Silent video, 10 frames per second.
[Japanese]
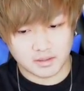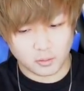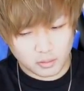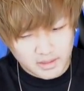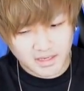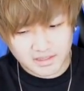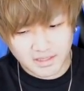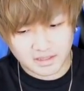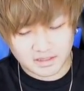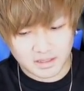これが
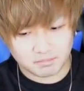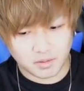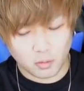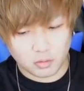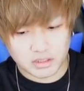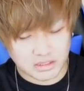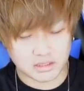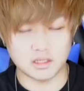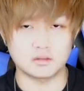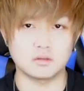ねやっぱ大きい
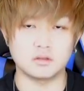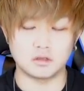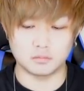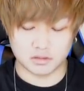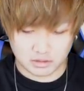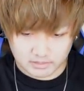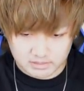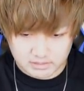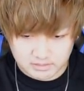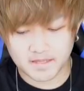かなというふうに思ってま
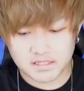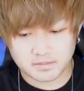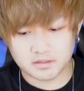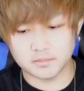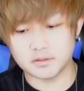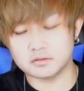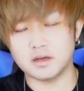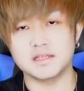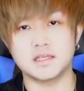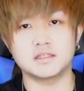す。一番の魅力
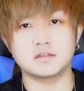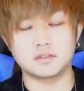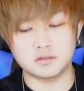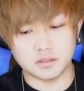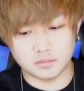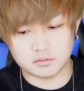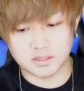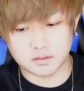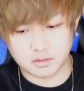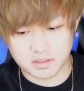は エスエス っていうふうに僕
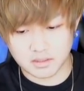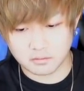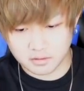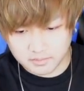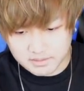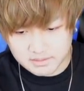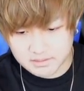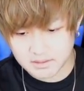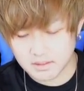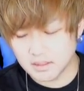は捉えておりま
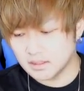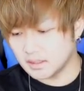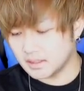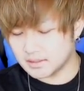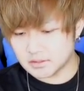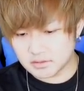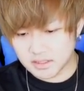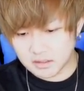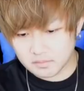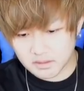す。えー、周
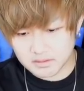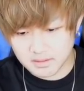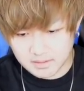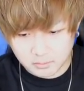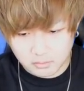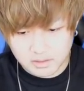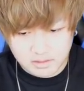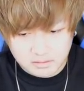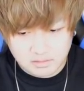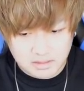回組だったら同
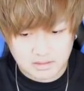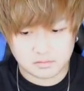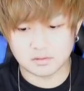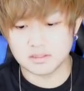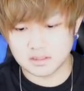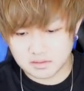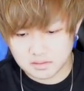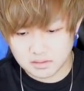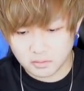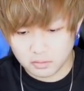撃遊撃即必
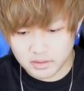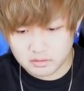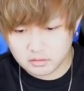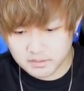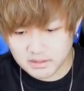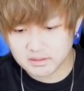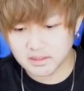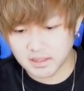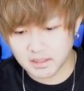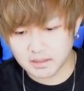殺、攻略組だっ
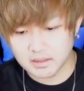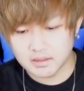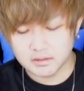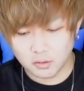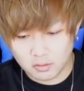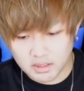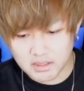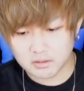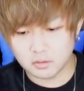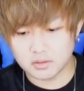たら同
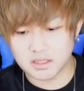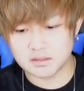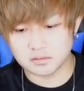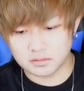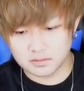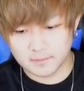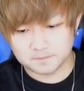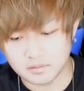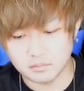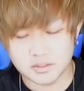撃同撃即
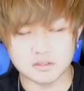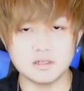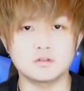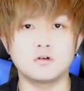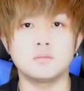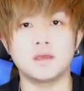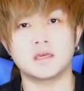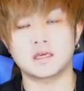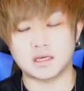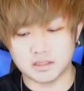もしくは同盟
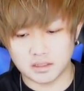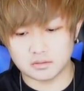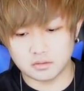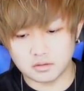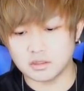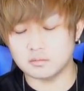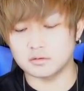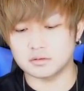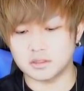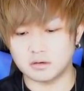撃かなというふうに
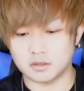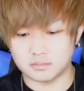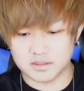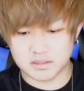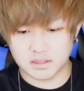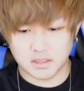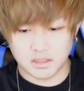思っております。